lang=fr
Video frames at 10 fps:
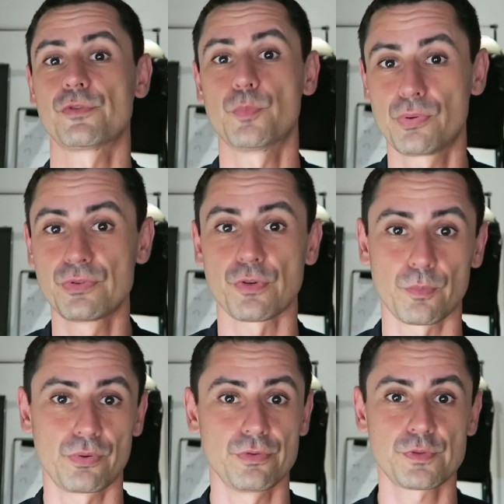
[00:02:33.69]
de plus en
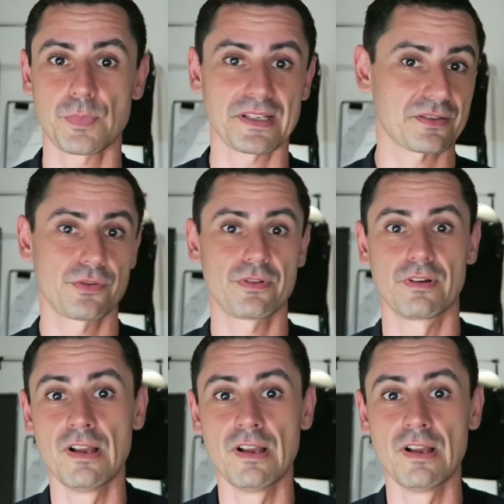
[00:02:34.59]
plus parce que,